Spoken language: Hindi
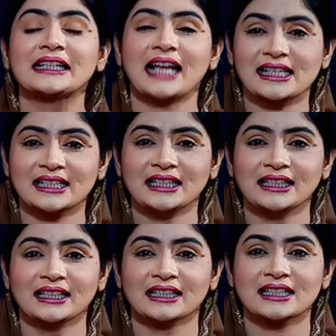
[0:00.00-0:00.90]

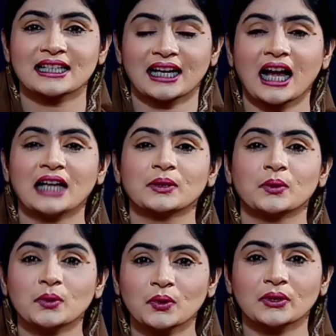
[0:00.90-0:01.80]
नाजरीन ज़क़ात
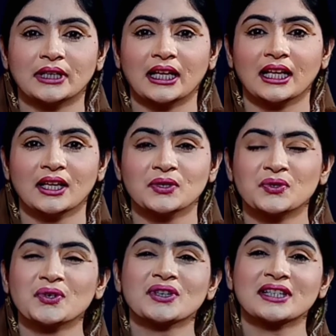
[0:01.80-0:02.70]
उनको
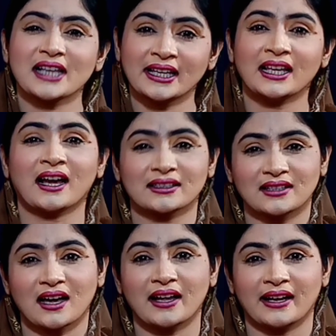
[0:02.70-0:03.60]
दें जो सही
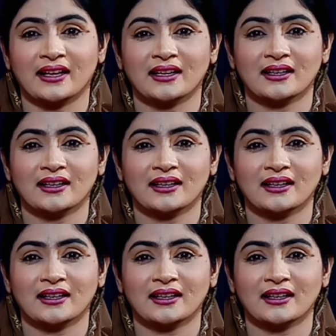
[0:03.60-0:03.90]
हकदार हैं